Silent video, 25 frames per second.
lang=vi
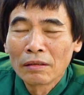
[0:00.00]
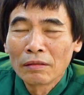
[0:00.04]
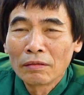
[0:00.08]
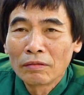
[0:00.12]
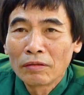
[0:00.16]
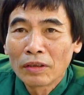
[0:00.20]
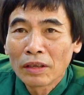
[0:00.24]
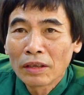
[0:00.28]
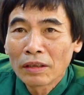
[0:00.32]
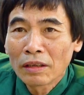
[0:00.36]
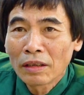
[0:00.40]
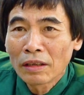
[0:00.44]

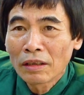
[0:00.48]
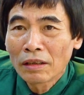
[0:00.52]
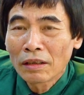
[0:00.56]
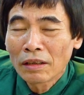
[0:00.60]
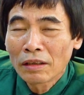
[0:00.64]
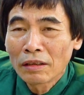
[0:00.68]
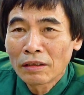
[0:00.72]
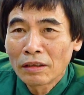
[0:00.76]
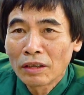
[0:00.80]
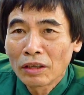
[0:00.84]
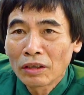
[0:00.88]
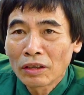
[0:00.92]
với cái
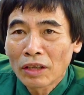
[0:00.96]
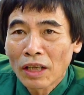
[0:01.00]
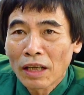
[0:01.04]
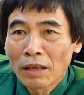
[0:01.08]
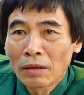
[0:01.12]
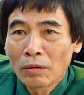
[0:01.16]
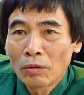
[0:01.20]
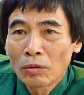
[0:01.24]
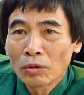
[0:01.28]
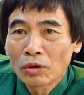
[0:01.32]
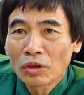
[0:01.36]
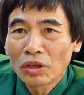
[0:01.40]
cái chiến
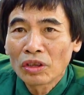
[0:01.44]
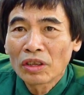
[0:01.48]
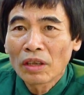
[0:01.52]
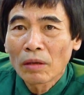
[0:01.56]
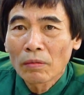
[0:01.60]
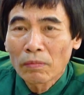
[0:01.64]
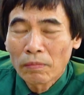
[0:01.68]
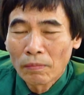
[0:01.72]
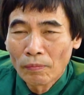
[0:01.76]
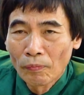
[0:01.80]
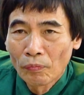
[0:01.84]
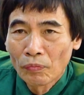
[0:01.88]
thắng của dân
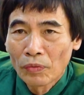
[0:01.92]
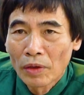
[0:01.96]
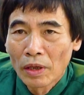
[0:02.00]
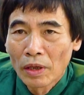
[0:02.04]
tộc